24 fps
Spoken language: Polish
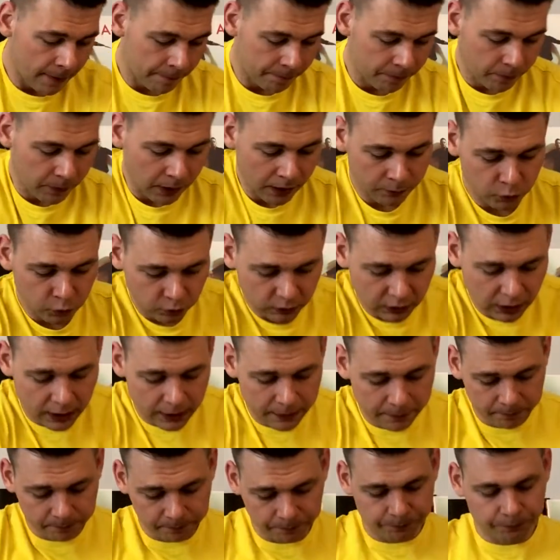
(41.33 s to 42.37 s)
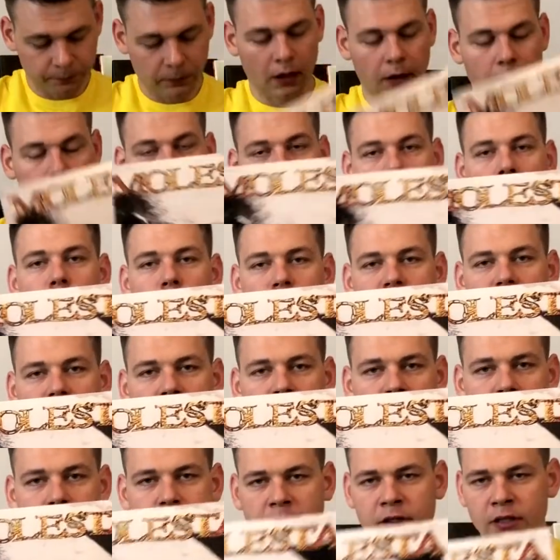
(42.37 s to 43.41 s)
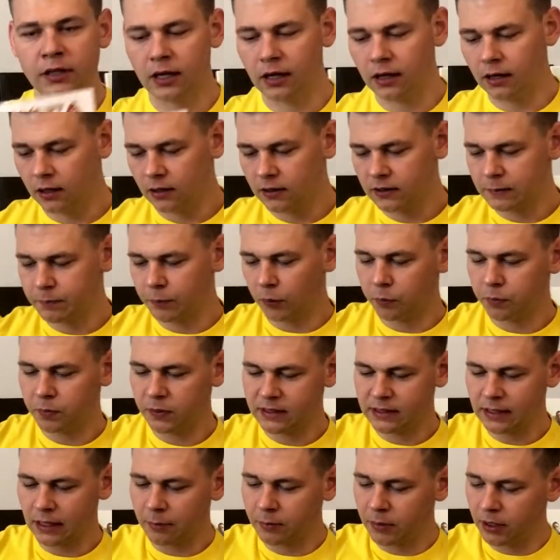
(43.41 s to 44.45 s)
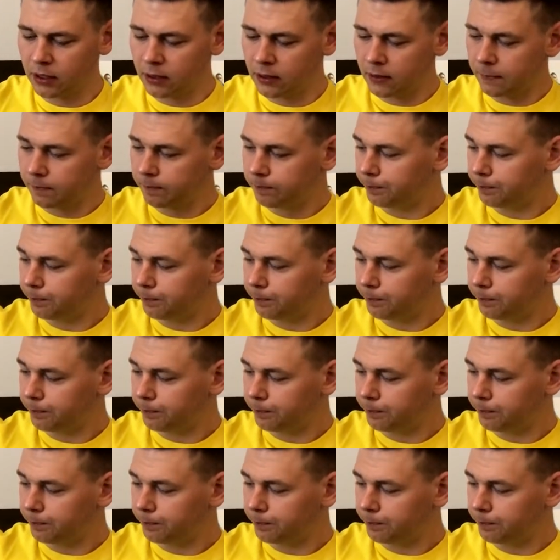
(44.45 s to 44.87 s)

Mam tutaj biało-czarny winyl z podpisami